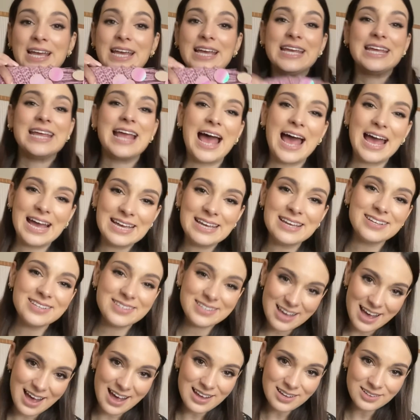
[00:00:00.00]
Y ahí
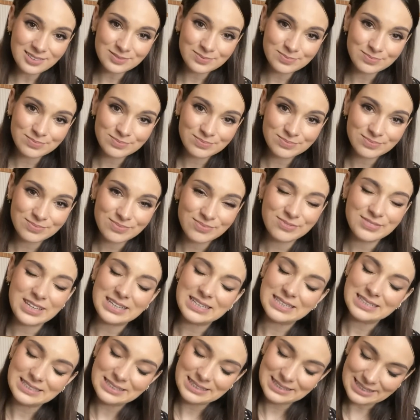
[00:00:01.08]
ya
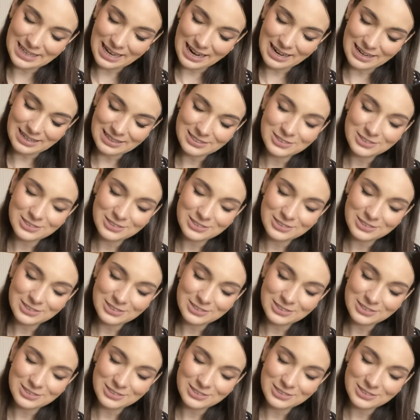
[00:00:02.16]
tal.